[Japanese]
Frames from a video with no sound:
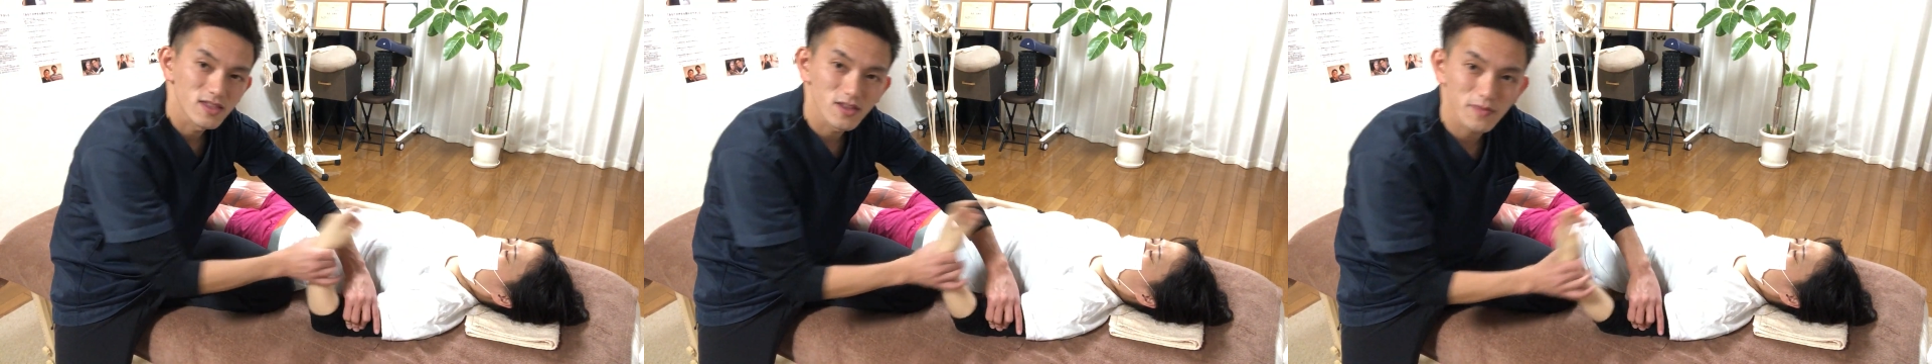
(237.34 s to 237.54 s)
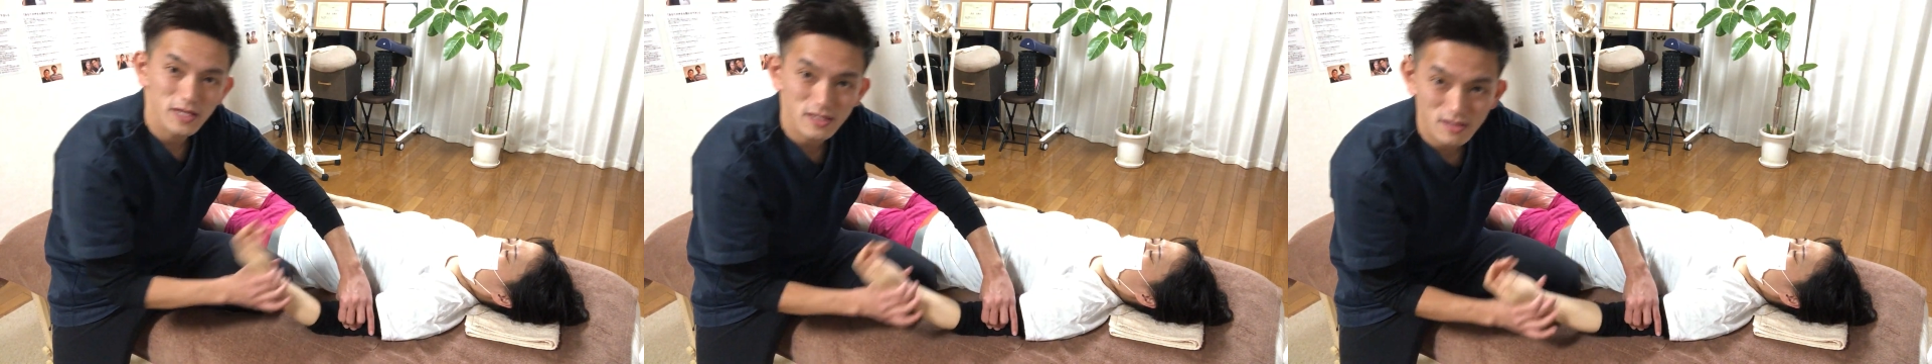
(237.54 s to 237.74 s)

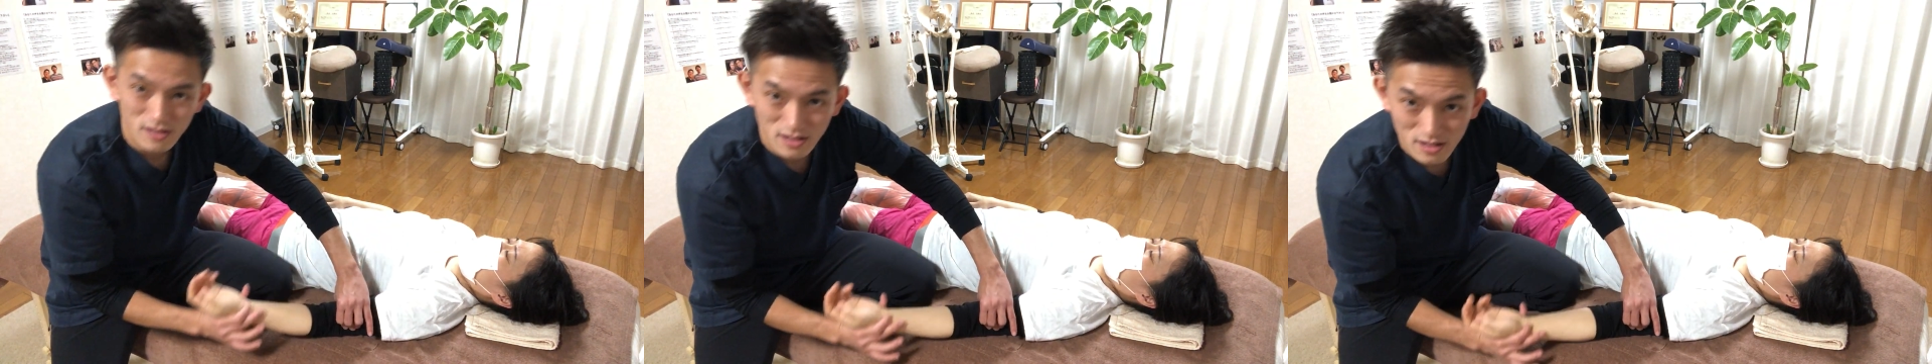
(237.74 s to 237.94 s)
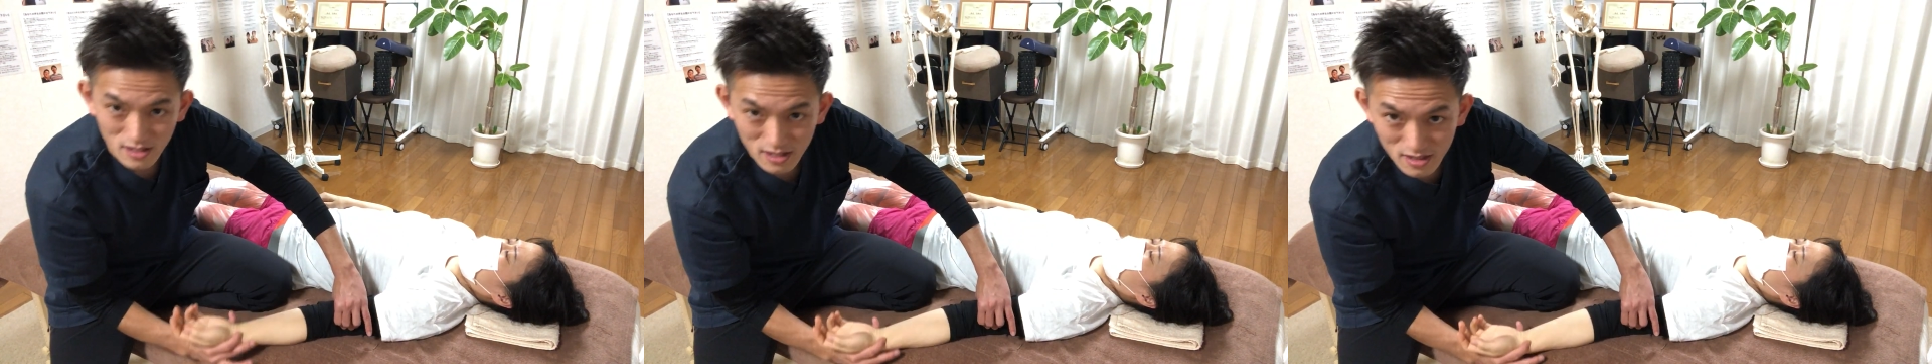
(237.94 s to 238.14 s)
伸ばす
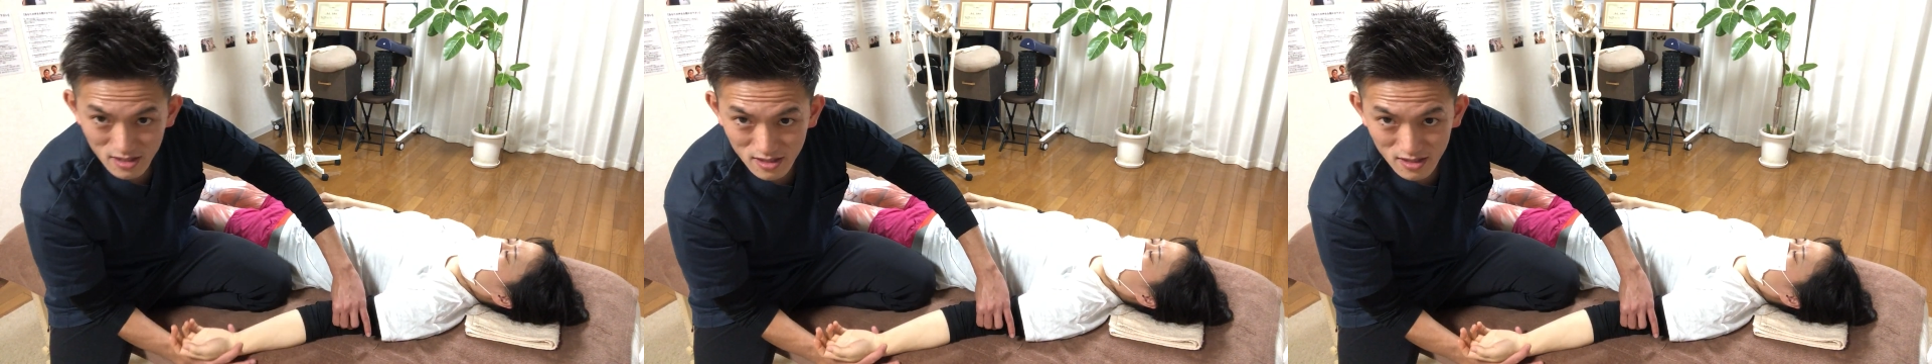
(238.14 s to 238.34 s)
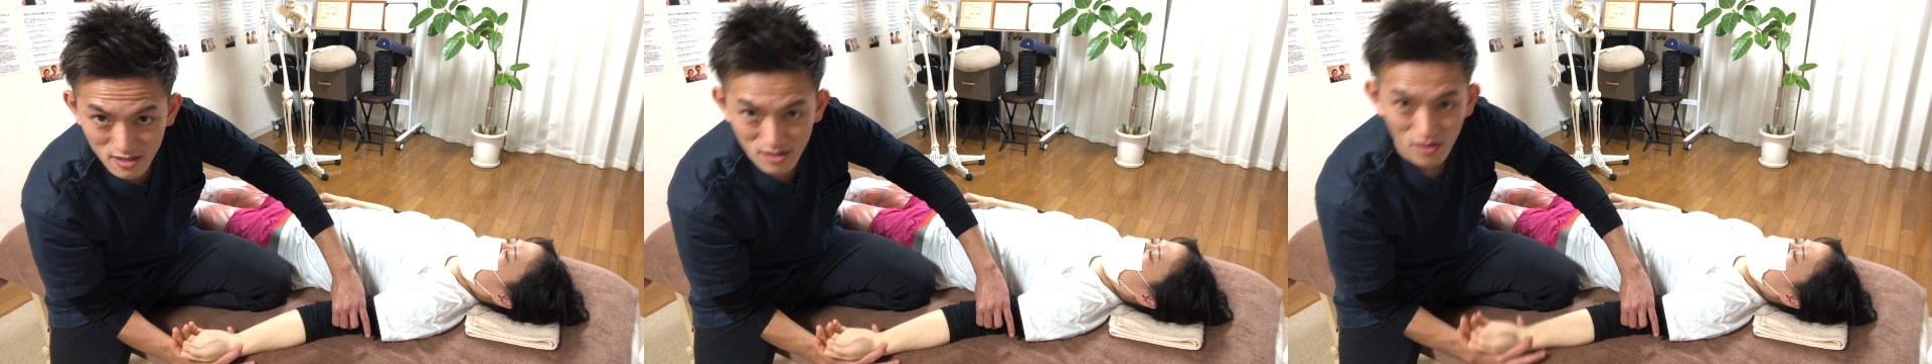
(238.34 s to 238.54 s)
ぐっ
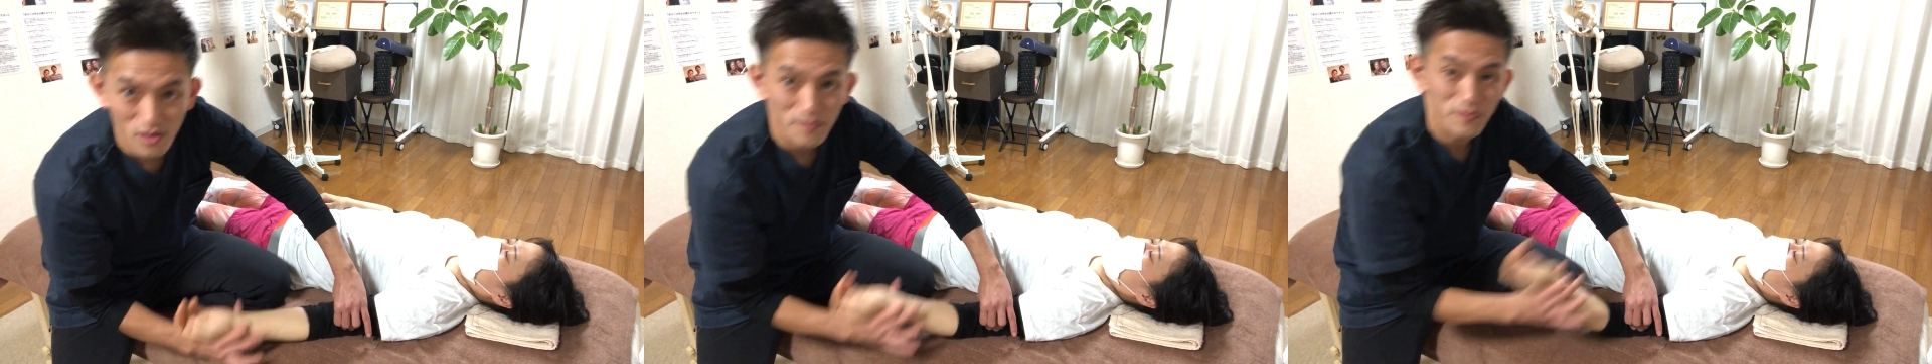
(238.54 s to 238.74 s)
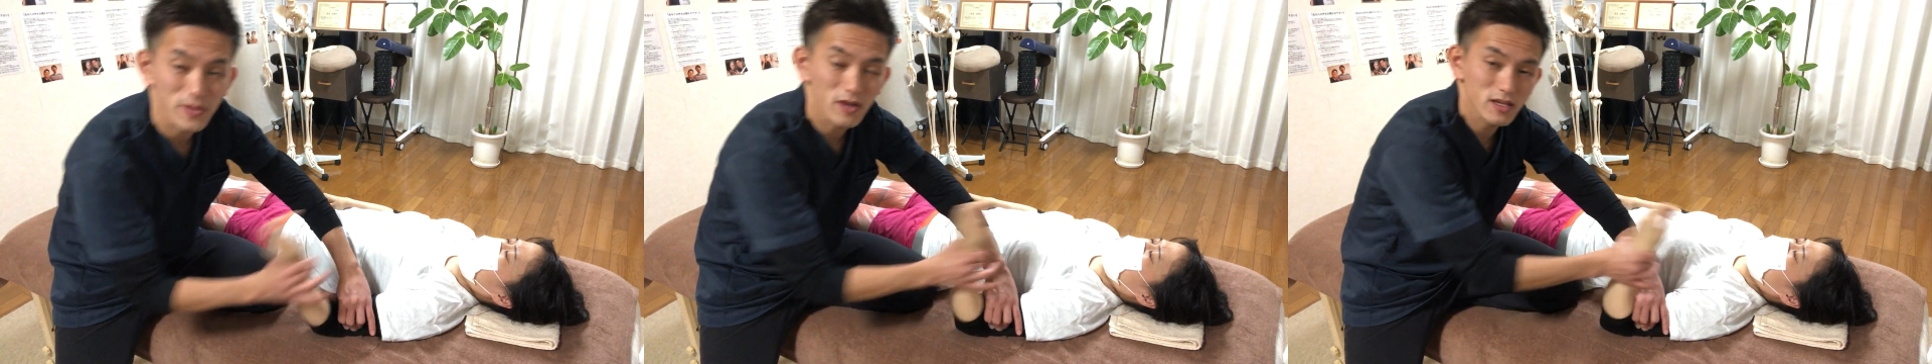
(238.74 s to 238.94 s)
と、
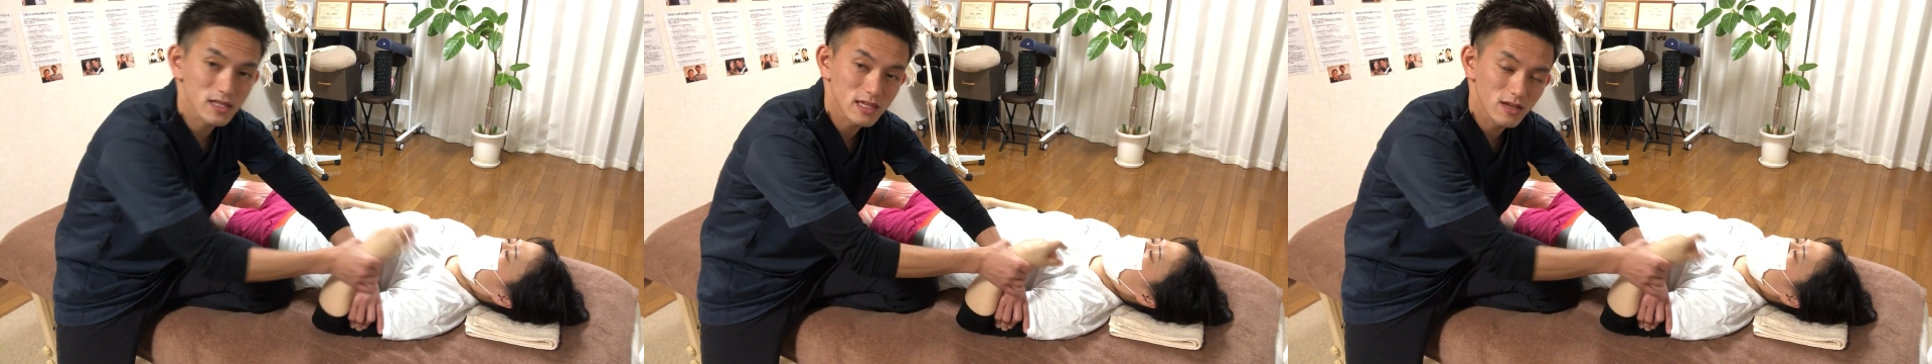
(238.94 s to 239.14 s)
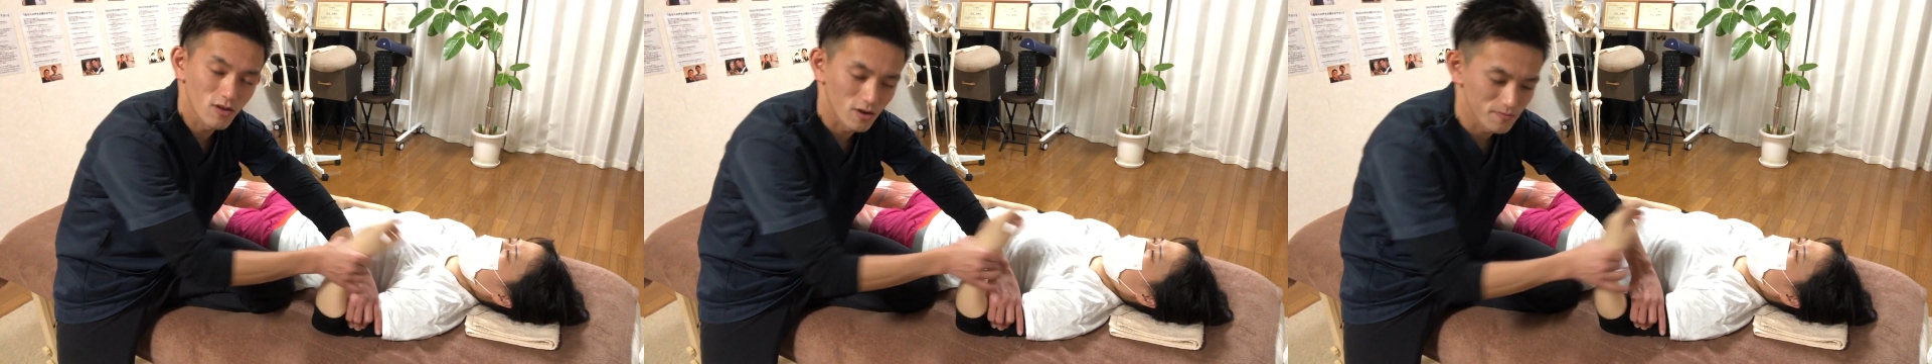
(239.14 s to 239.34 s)
OK、
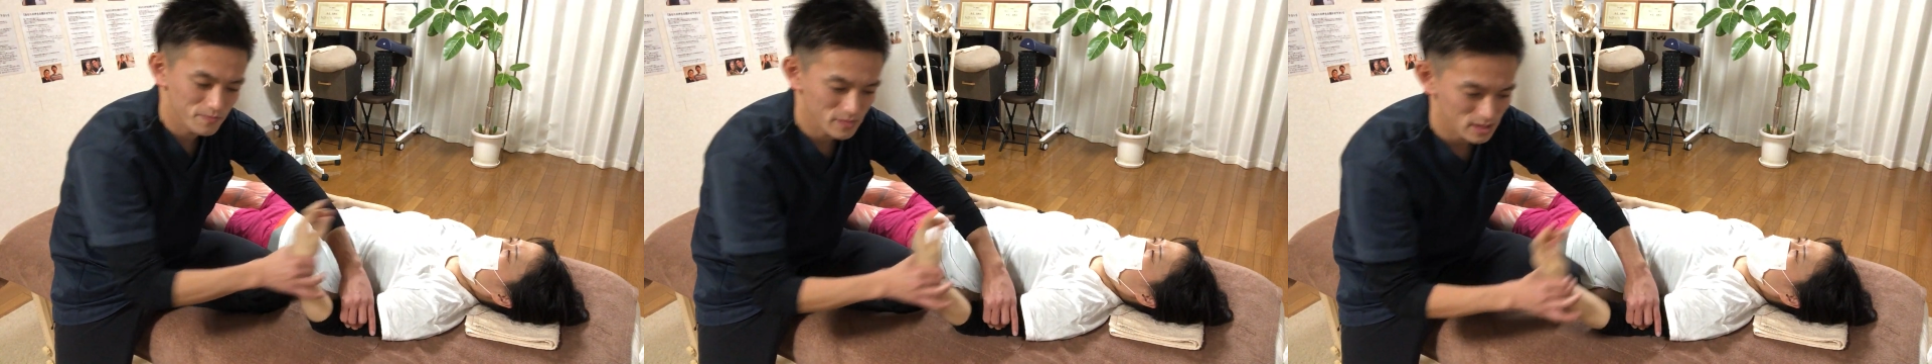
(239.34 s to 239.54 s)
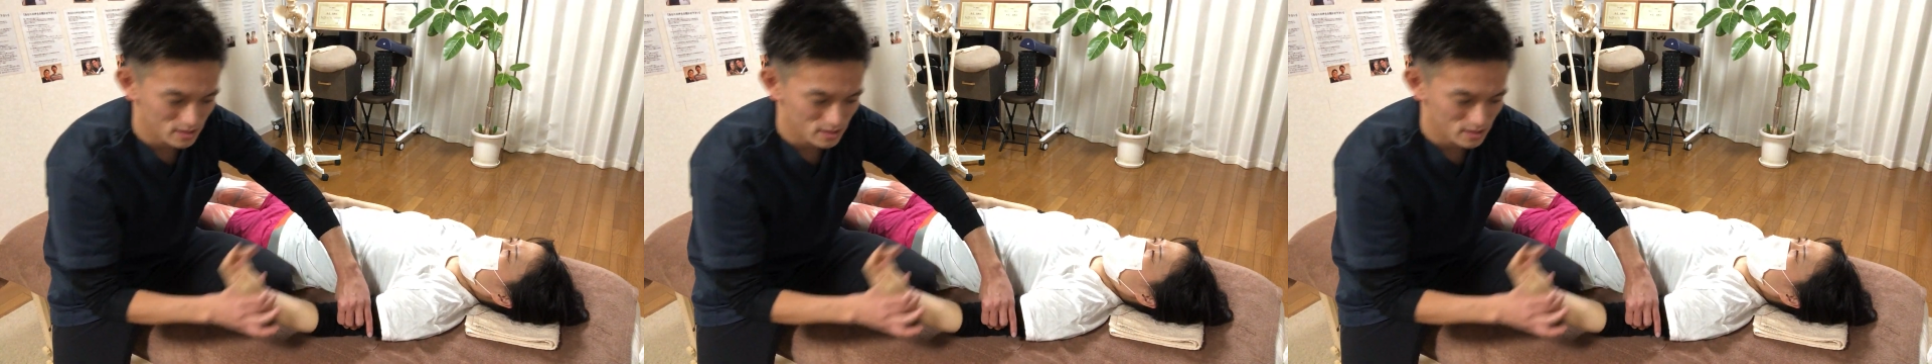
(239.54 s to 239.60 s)
最後、